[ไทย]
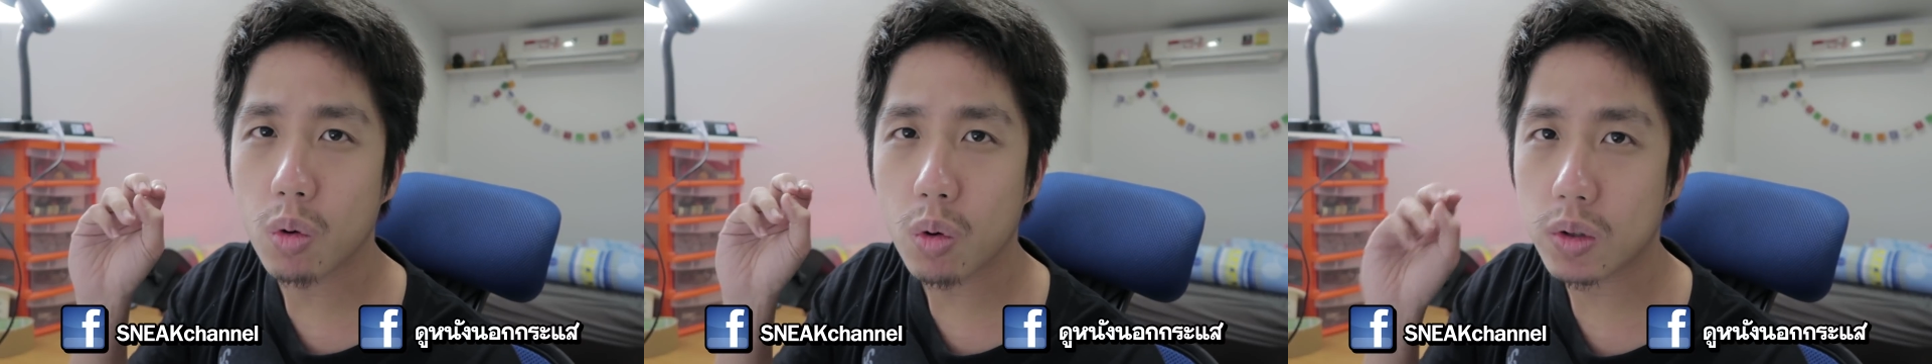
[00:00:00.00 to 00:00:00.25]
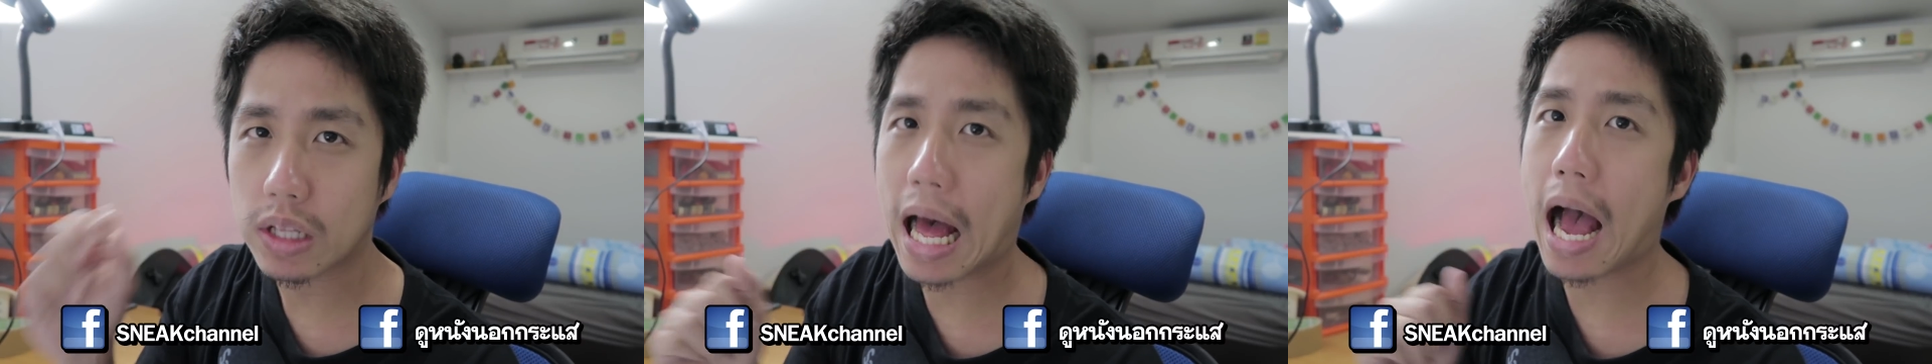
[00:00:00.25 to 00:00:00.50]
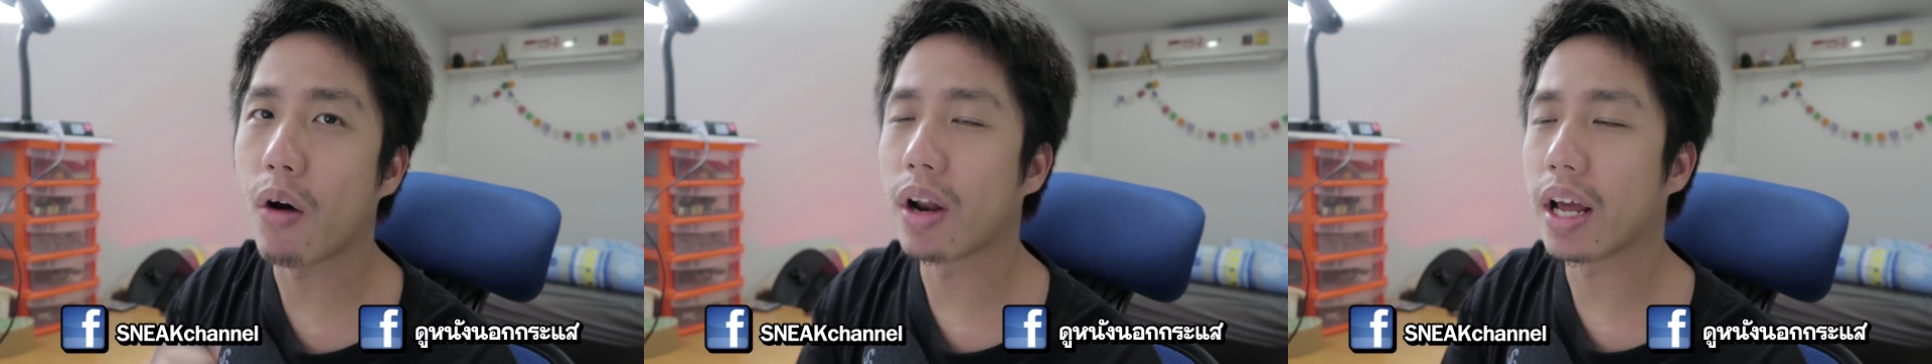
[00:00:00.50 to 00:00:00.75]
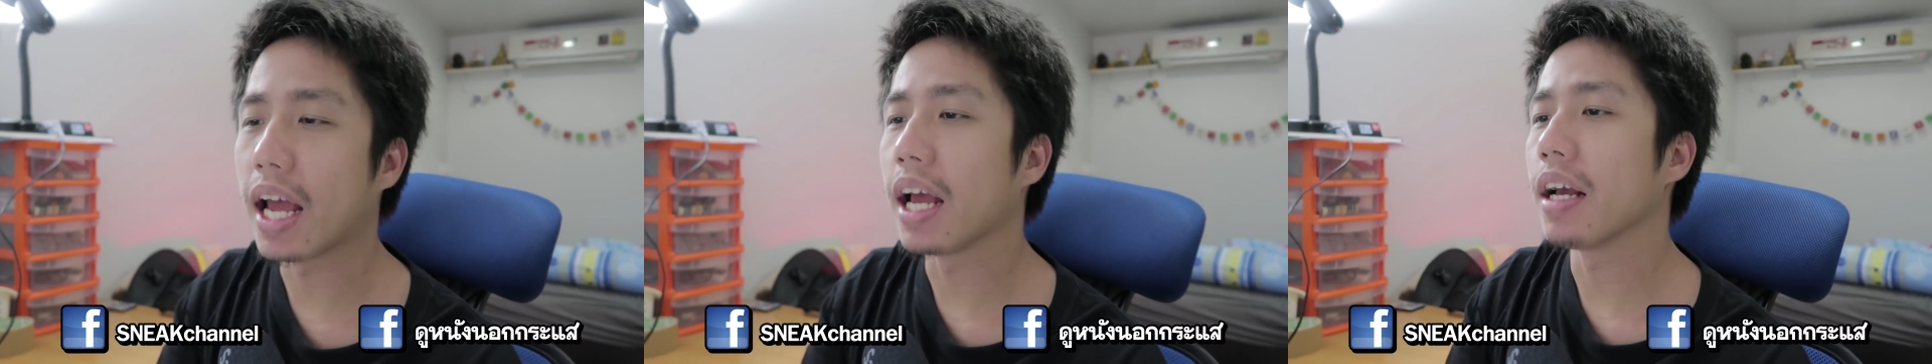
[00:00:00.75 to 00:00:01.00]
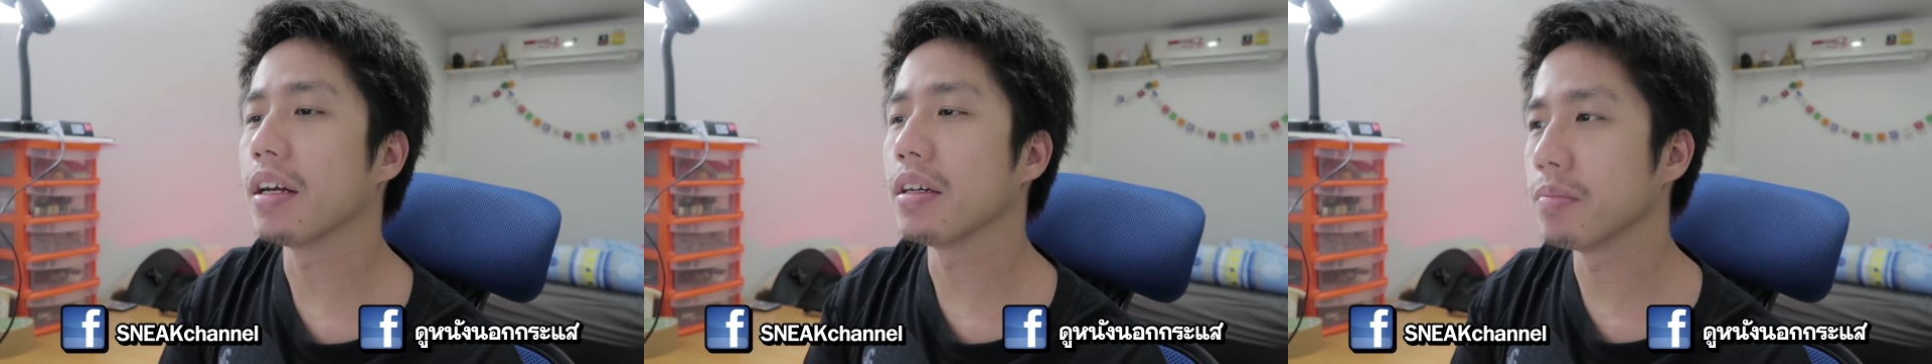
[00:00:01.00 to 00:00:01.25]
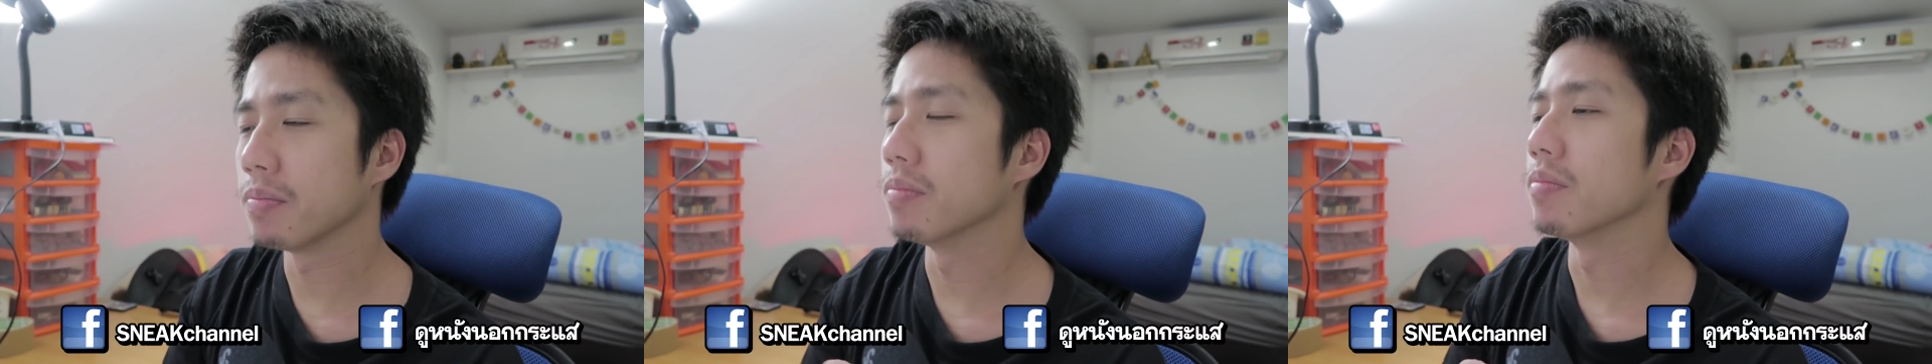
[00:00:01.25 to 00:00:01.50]
ลูกสาวนะฮะ
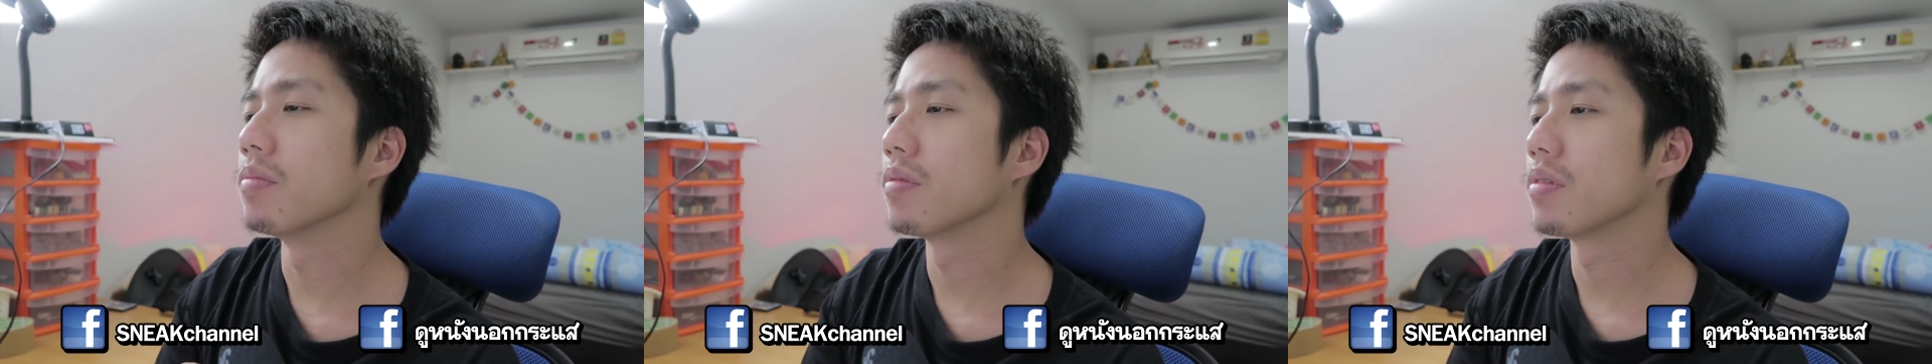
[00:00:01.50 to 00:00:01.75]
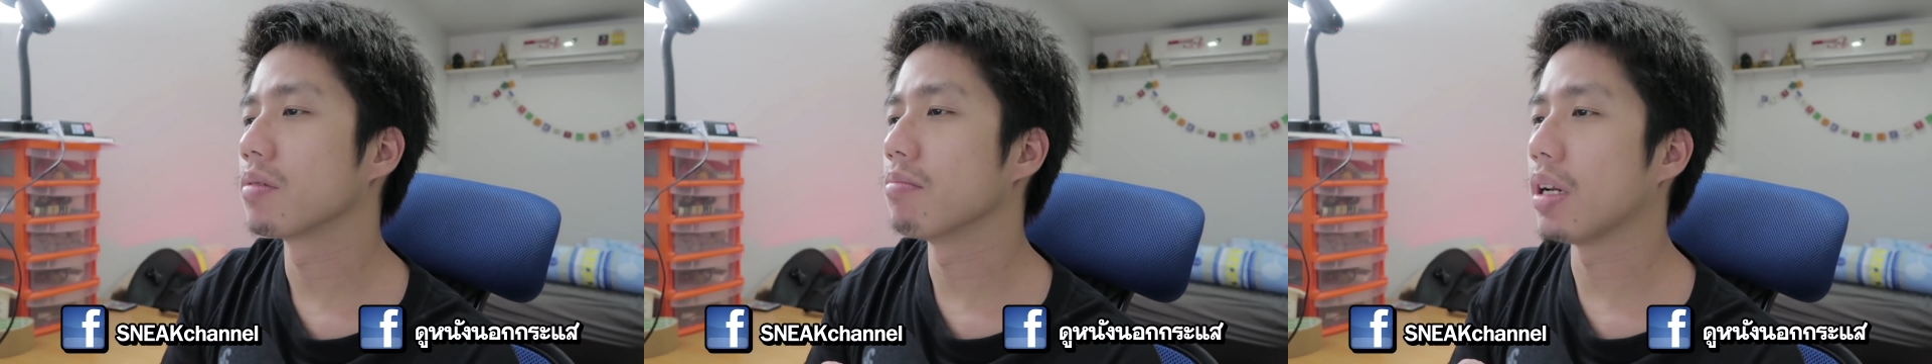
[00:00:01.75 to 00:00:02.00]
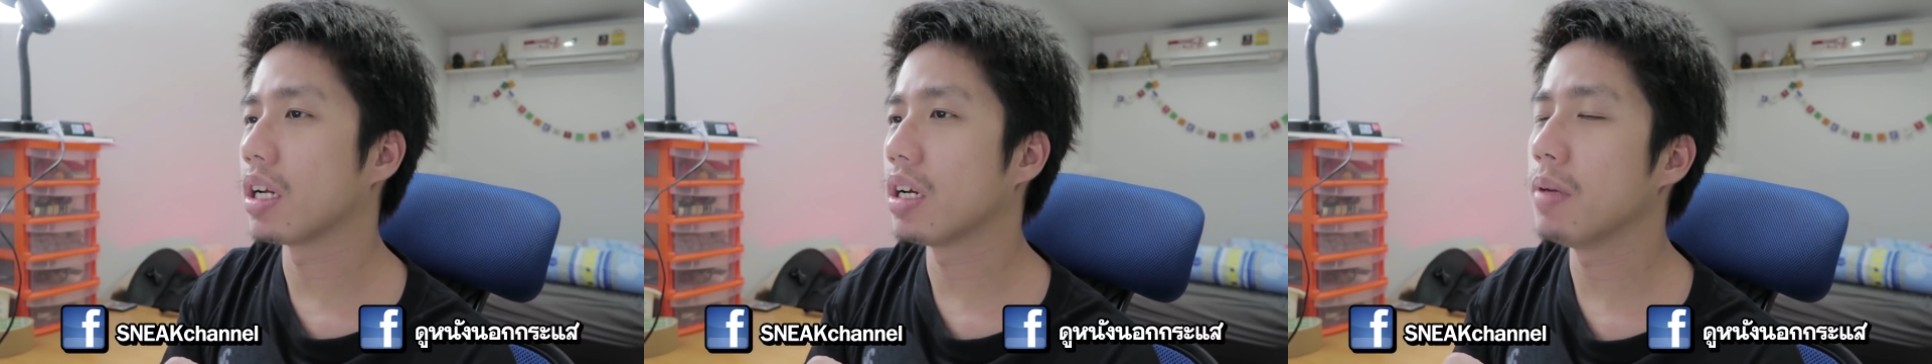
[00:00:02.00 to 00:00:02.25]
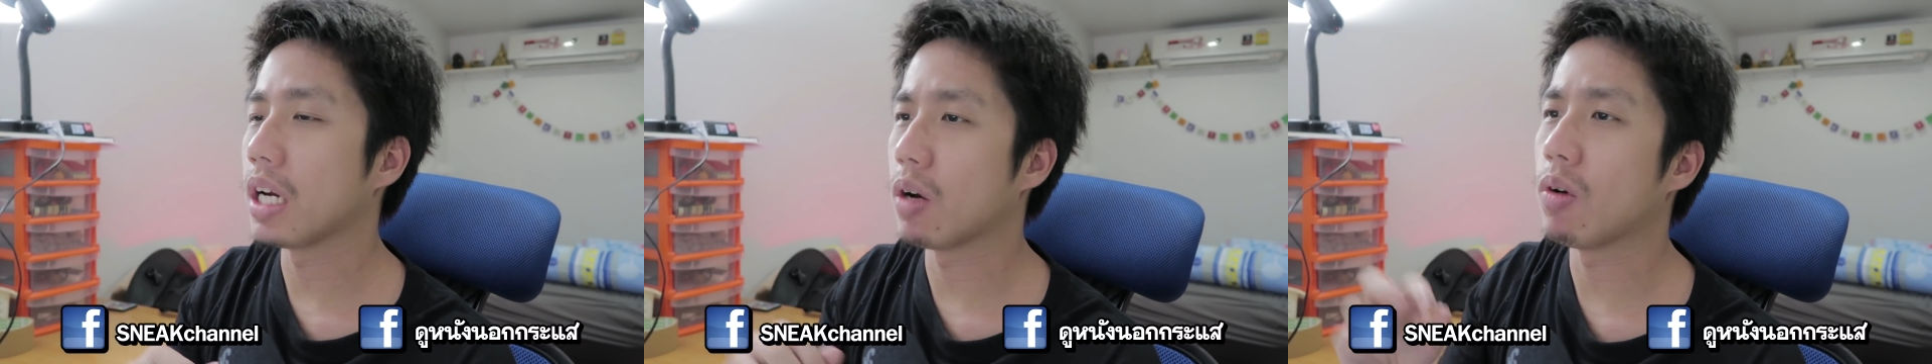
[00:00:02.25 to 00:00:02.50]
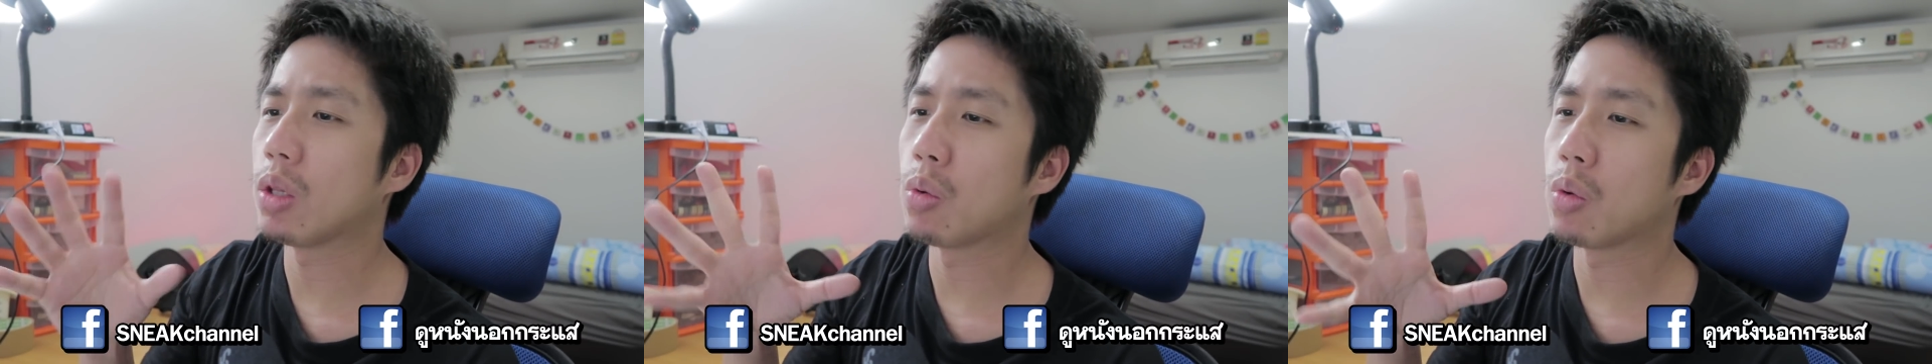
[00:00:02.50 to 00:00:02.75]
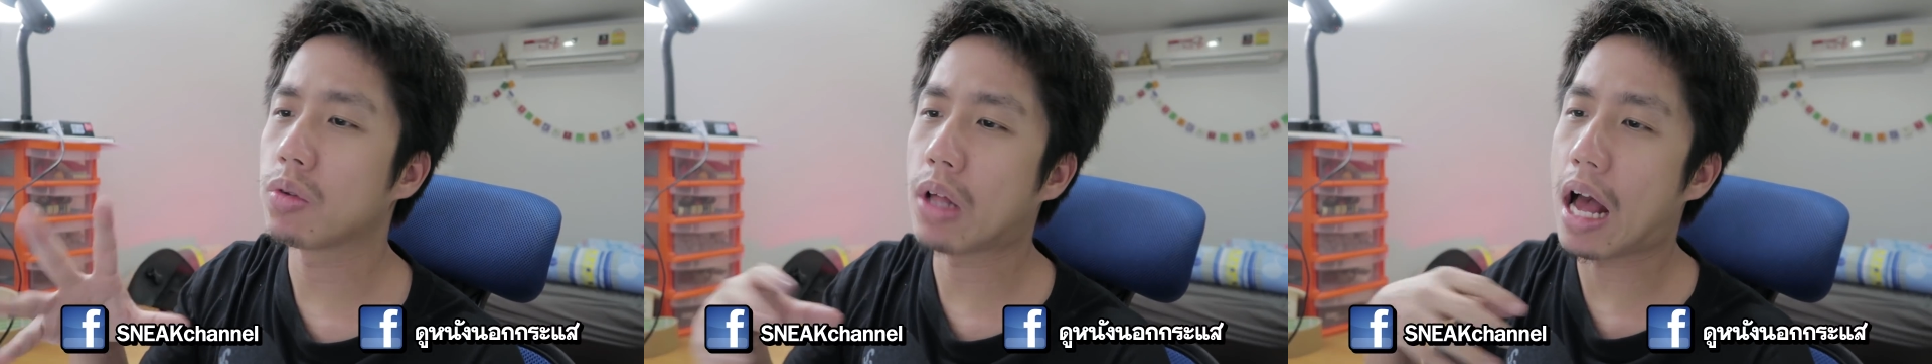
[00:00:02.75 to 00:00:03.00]
มันก็เหมือนกับว่า
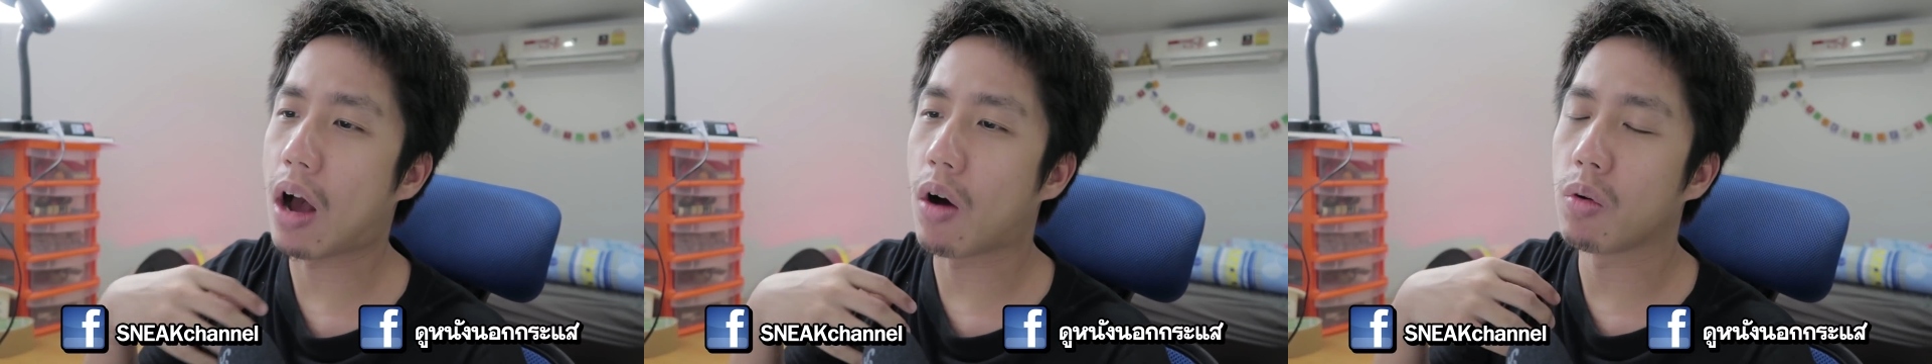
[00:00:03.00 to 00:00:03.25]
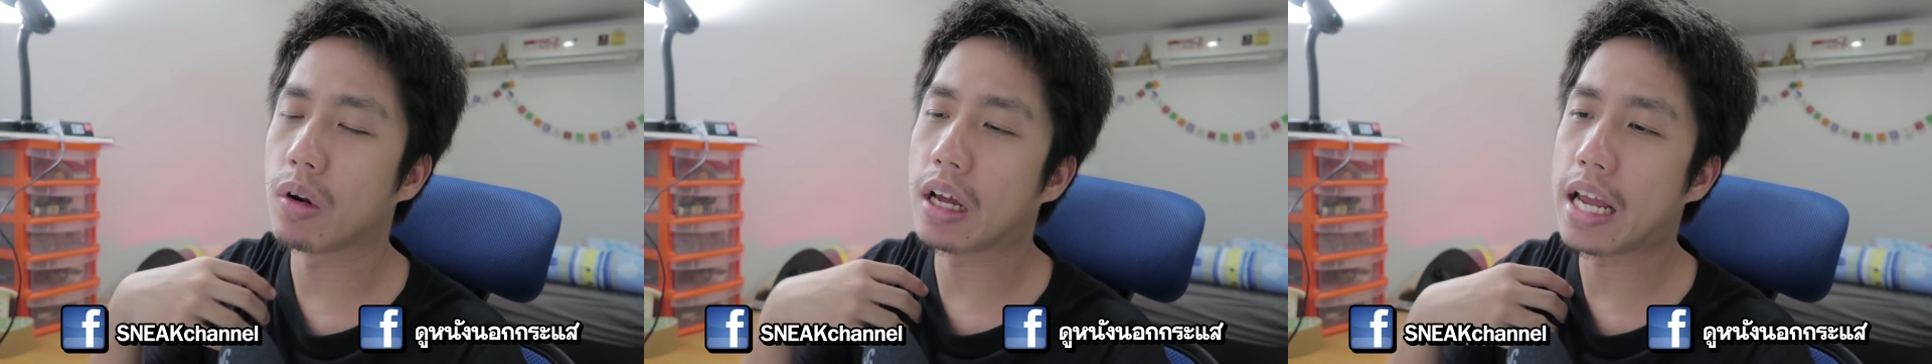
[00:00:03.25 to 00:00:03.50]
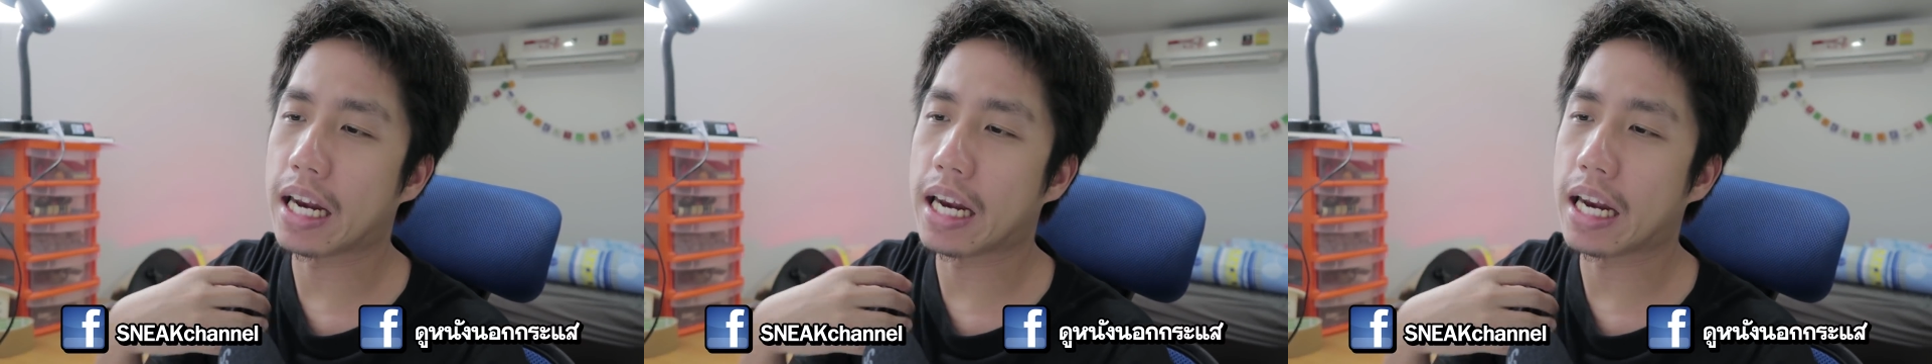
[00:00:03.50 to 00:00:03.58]
ตัวลูกสาวนาง